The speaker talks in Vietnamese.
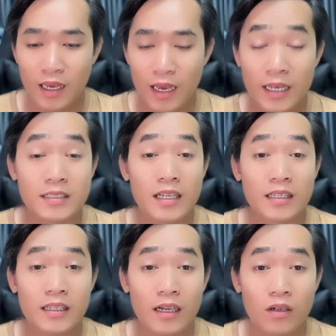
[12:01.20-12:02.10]
à,
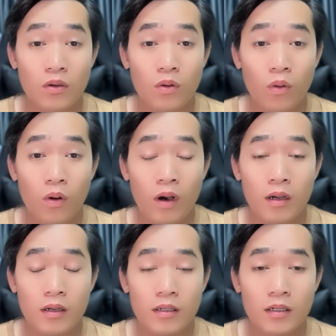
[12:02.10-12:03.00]
sinh nhật của
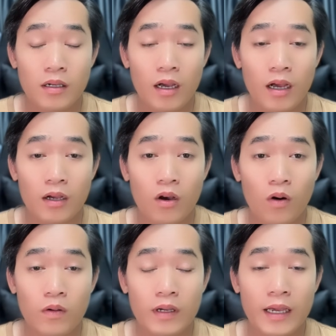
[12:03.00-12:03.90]
à,
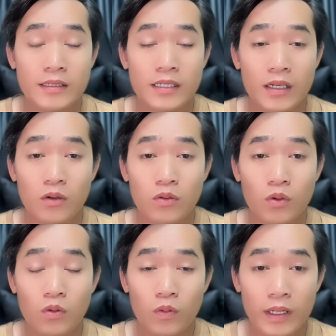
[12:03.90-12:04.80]
cố nghệ sĩ ưu
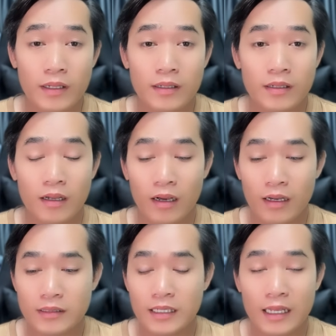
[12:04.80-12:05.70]
tú Vũ Linh
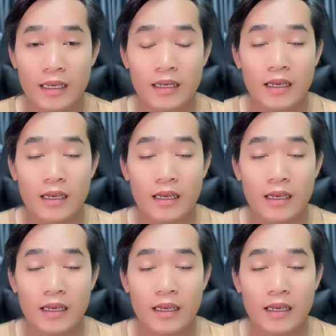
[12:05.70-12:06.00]
à, sinh